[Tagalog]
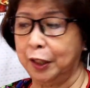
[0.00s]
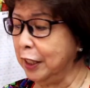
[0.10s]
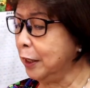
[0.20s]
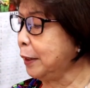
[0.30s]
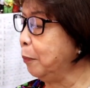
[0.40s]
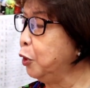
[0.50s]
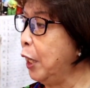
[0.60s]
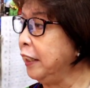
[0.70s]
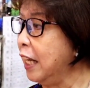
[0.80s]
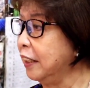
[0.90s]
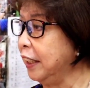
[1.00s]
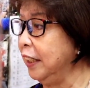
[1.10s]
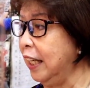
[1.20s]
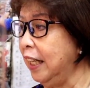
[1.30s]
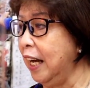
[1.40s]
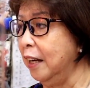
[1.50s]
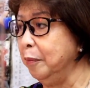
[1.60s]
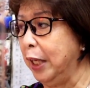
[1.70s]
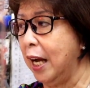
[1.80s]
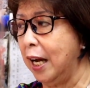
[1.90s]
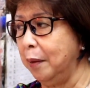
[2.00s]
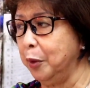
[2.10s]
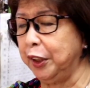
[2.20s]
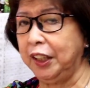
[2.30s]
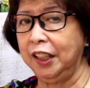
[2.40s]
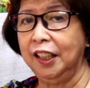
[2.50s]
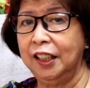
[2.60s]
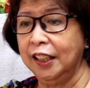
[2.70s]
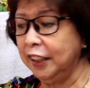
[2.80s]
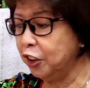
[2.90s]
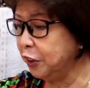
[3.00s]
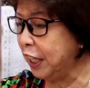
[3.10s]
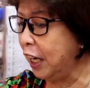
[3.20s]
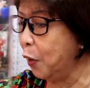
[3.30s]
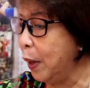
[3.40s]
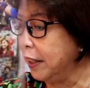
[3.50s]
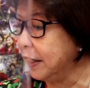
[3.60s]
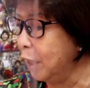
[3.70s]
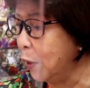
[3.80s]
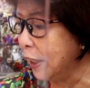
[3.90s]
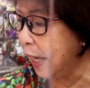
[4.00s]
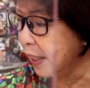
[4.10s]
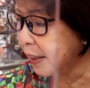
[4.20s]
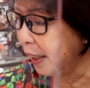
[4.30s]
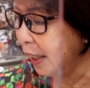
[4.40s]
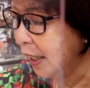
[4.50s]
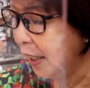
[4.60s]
Sa, sa buhay natin, kailangan may harmony. Itong dalawa, dalawang klase.